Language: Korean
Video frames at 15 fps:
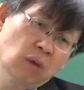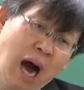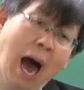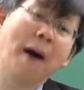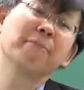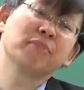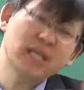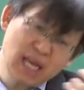
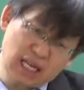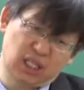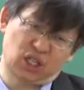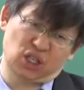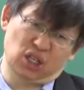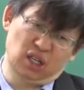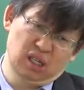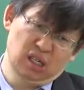
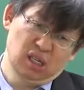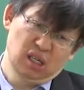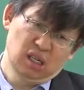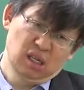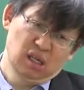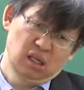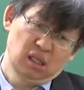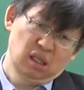암기했죠.
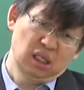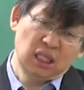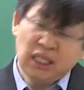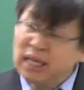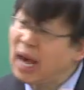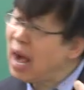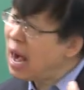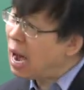
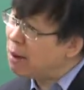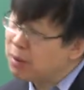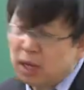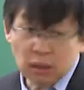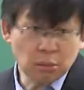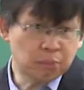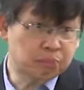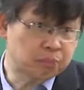
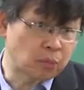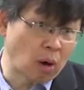이해하면